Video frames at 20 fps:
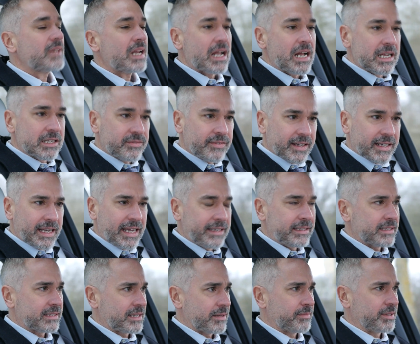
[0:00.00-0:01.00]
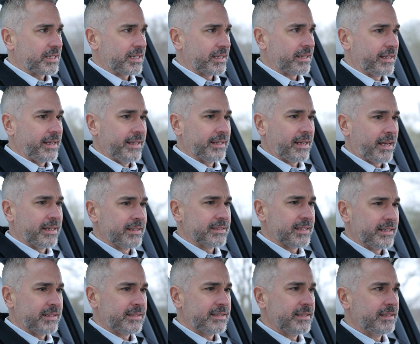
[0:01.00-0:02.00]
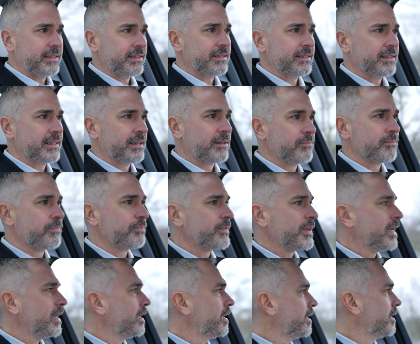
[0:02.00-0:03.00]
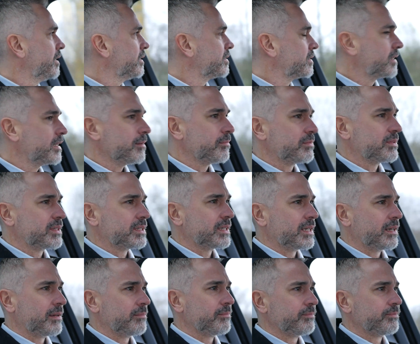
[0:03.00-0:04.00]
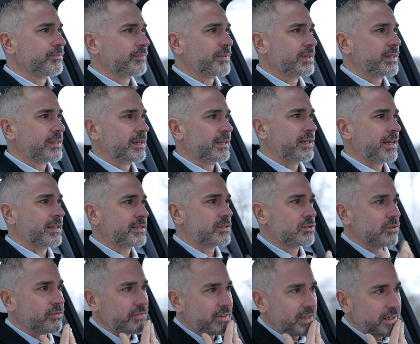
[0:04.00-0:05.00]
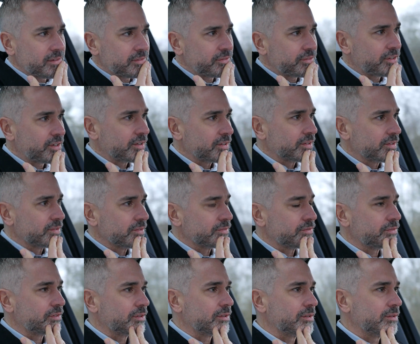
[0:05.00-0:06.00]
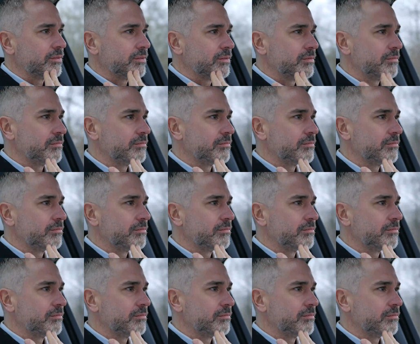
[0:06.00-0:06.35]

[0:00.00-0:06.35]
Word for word: Als Vergleich, es gibt ja den G63, ähm, es gibt ähm, den SUV von, von